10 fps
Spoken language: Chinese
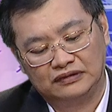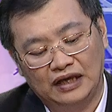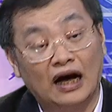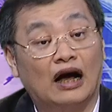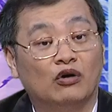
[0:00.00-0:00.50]

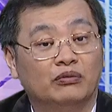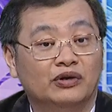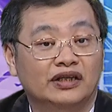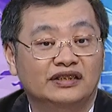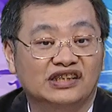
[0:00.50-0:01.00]
央行会不
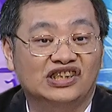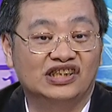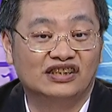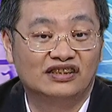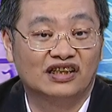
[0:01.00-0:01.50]
会紧
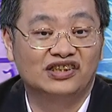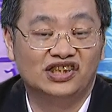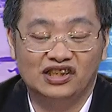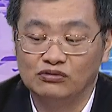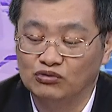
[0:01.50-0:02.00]
急升
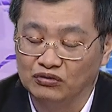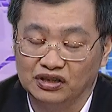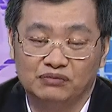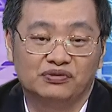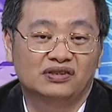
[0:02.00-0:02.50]
息，我
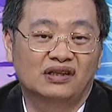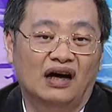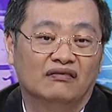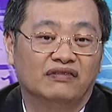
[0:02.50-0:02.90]
是不知道。